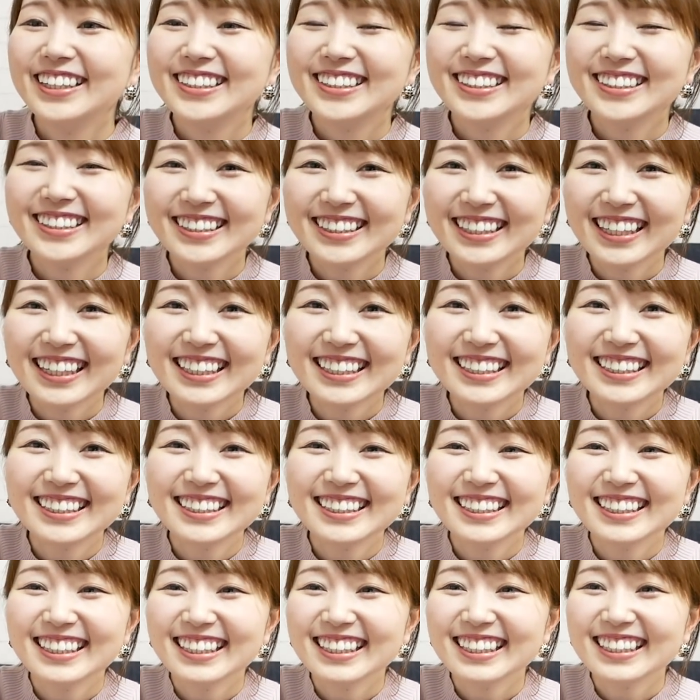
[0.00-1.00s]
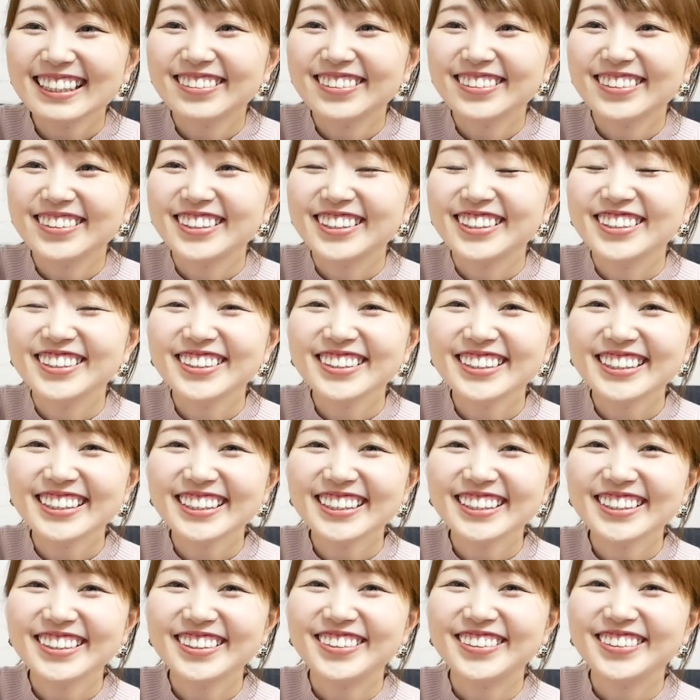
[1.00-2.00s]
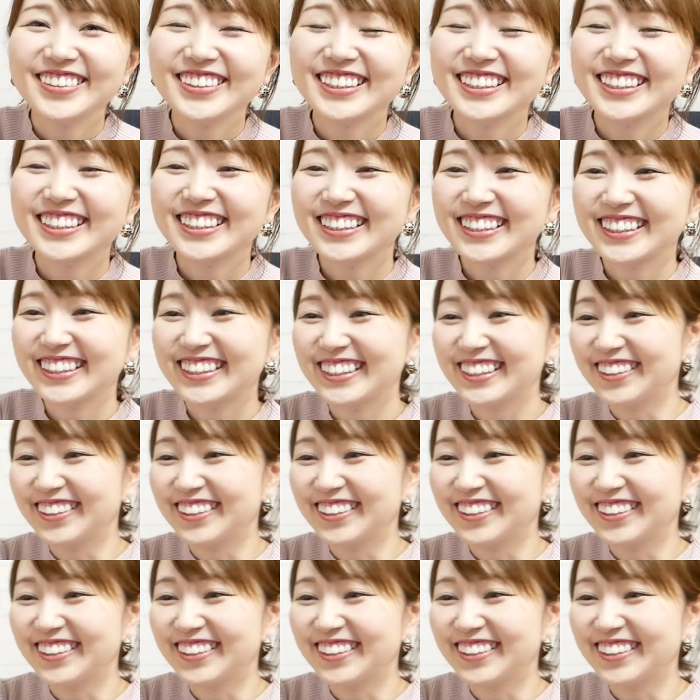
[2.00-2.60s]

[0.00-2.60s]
嬉しいこのゆずのお酢っ